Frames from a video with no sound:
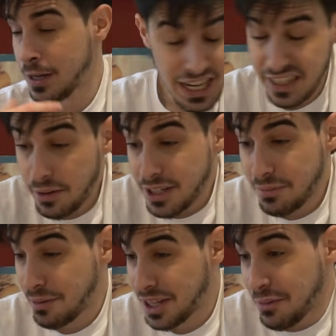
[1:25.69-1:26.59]
Estaba
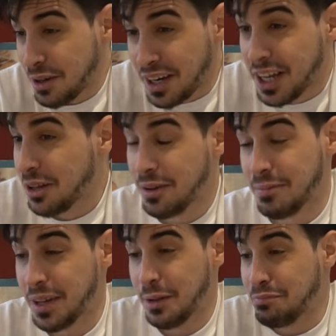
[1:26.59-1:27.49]
simplemente pues riéndome en plan de...